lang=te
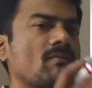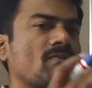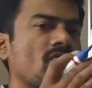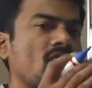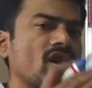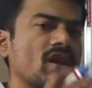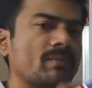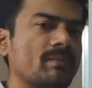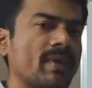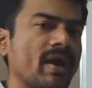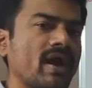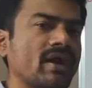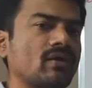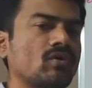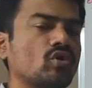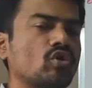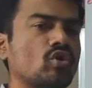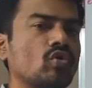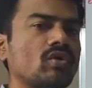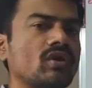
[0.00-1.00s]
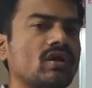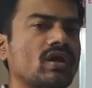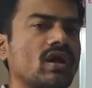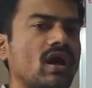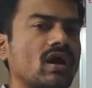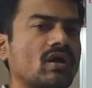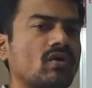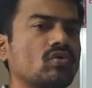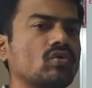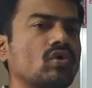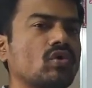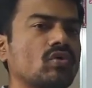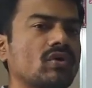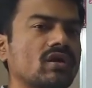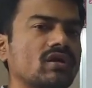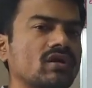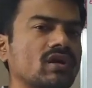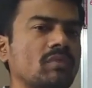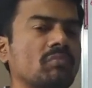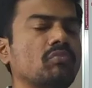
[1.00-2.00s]
వాళ్ళ బ్యాంకులో ఉన్న అకౌంట్లో ఉన్న
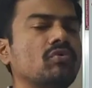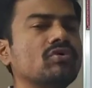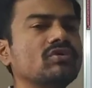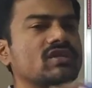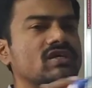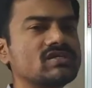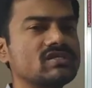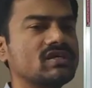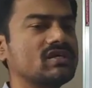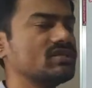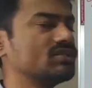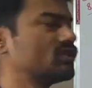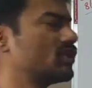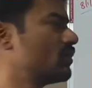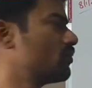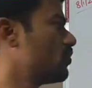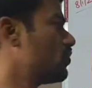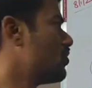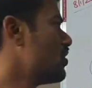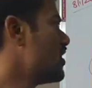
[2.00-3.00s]
డబ్బును తస్కరించడము